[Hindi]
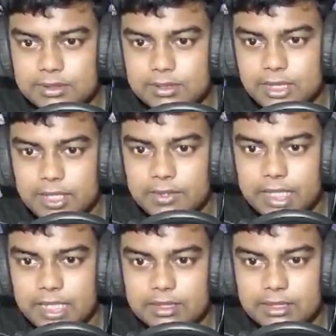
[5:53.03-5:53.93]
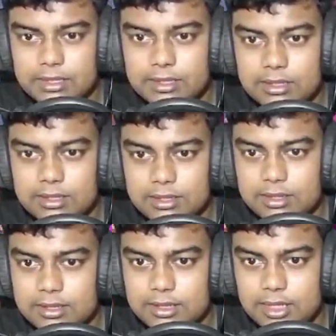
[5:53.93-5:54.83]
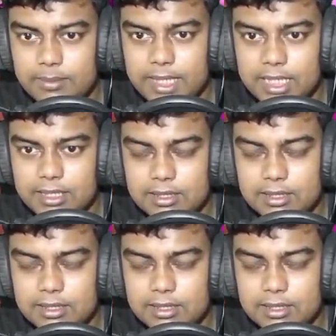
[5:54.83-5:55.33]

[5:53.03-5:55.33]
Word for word: करियो ठीक है तेरा भाई है